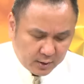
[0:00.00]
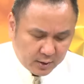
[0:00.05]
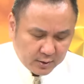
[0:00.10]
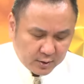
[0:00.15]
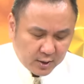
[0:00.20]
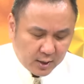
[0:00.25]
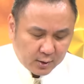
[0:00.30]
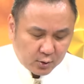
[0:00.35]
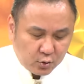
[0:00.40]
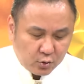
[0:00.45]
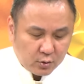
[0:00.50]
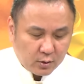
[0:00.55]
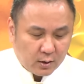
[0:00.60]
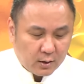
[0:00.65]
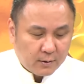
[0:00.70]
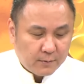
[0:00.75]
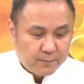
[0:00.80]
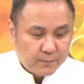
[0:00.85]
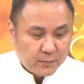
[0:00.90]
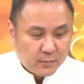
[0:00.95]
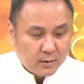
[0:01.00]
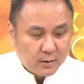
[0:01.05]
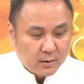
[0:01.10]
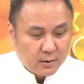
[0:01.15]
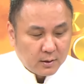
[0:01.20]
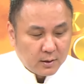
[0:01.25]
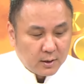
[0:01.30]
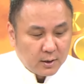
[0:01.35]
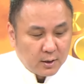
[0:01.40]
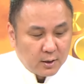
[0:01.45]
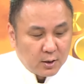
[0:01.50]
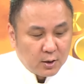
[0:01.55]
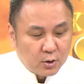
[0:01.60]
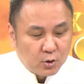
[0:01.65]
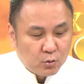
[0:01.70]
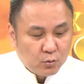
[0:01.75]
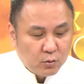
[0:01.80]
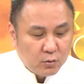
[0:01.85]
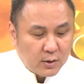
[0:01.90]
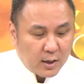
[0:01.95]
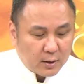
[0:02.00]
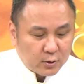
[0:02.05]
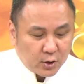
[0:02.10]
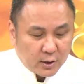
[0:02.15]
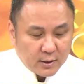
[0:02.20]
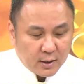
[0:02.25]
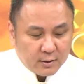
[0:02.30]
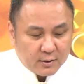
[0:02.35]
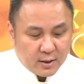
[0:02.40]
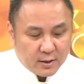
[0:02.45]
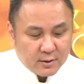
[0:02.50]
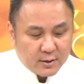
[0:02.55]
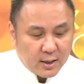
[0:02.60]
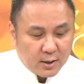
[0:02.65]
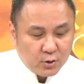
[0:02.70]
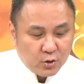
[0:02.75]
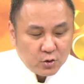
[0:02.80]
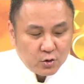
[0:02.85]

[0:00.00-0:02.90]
点下去啊，输入老船长，点下